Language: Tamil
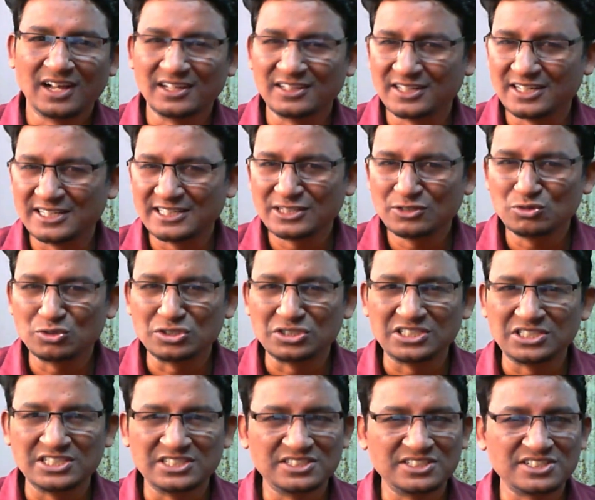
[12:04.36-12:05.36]
அதுலேருந்து ஒரு
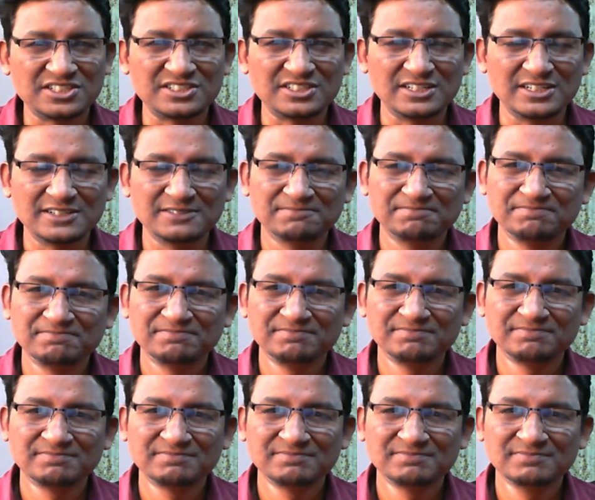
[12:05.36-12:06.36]
சேஞ்சஸ் இல்லை
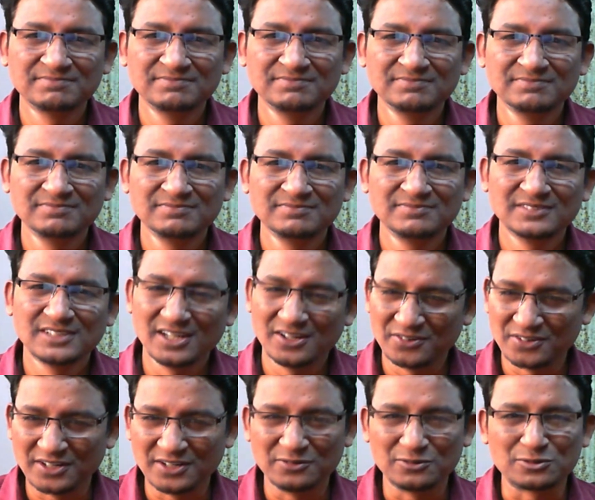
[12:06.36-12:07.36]

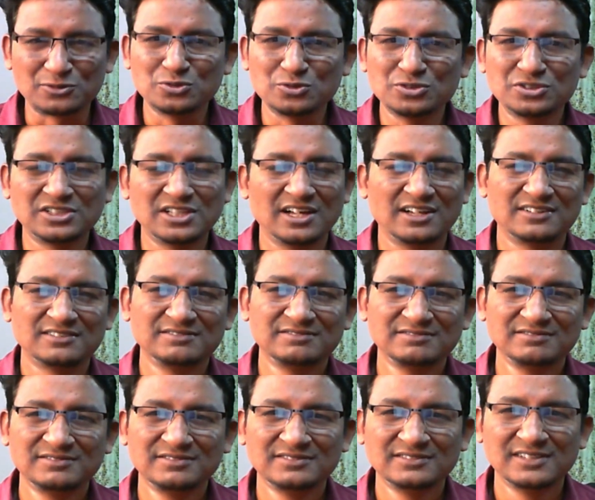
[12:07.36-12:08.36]
அவரை அவர் கொடுத்தார்
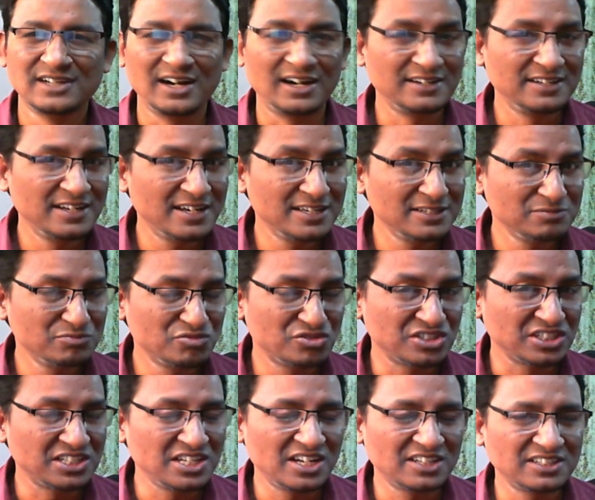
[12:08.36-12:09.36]
அநியாயம்
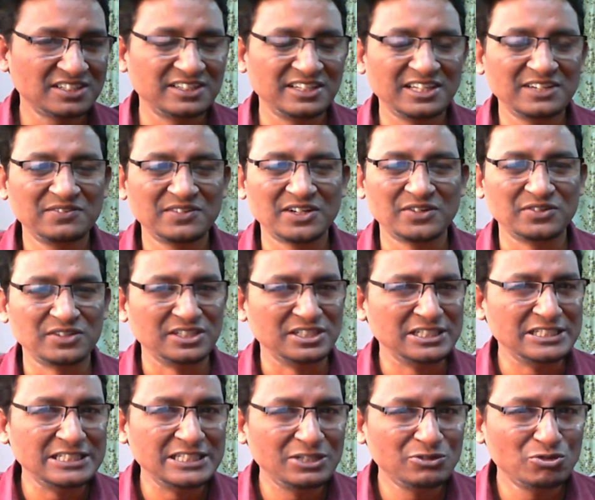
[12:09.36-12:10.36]
செய்யாத தேவன் அவர்
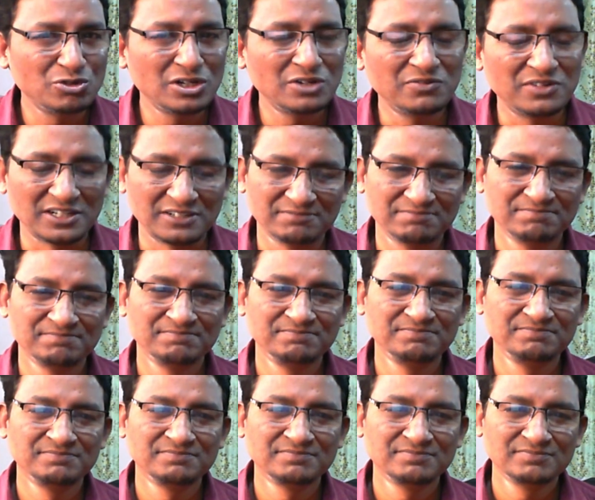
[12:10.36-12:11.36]
நீதியுள்ளவர்
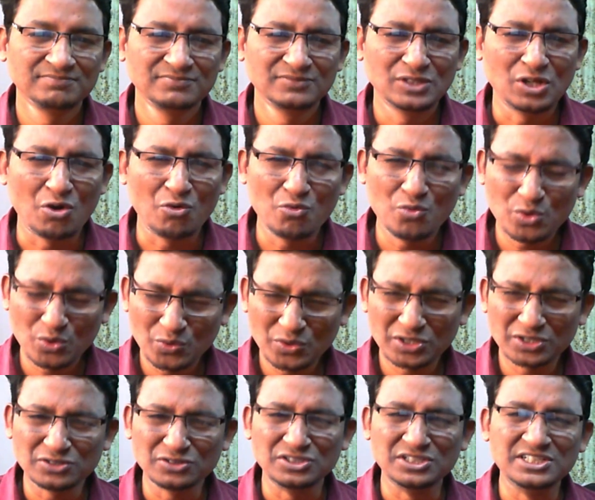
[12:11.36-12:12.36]

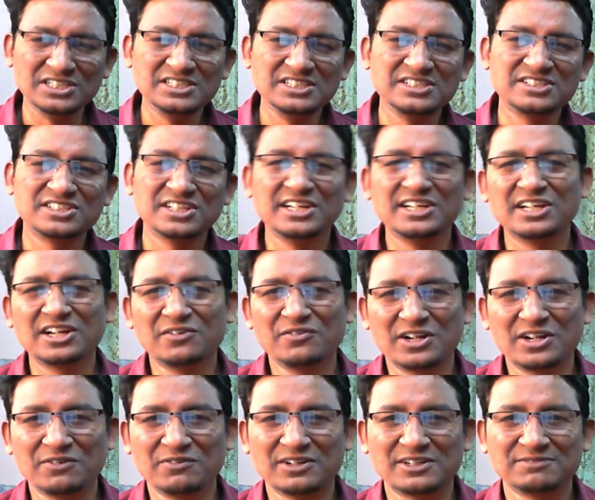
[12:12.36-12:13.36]
ஒவ்வொருவருக்கும் நீதி
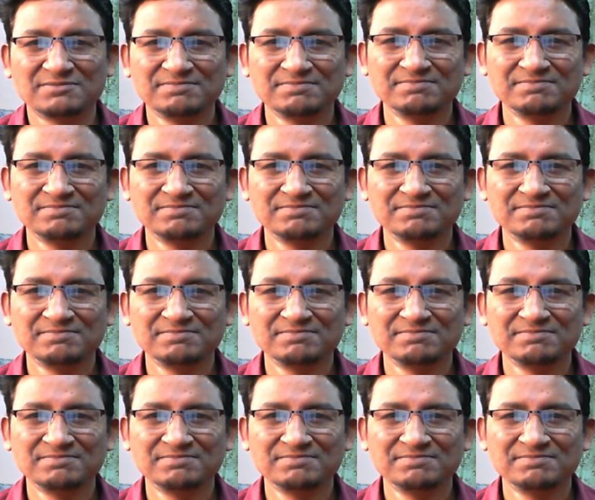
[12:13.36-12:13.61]
செய்கிறவர் அவர்